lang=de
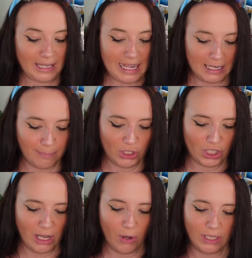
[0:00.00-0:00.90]
hat
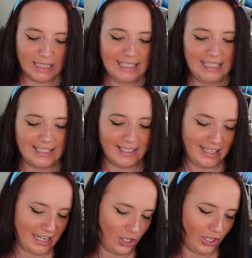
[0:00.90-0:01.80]
mich auch diese
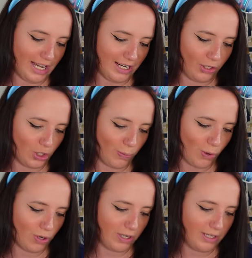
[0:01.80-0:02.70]
Tasche hier
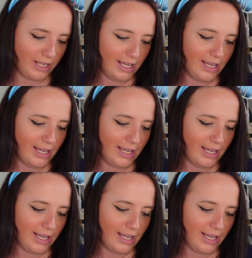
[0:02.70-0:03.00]
angesprochen.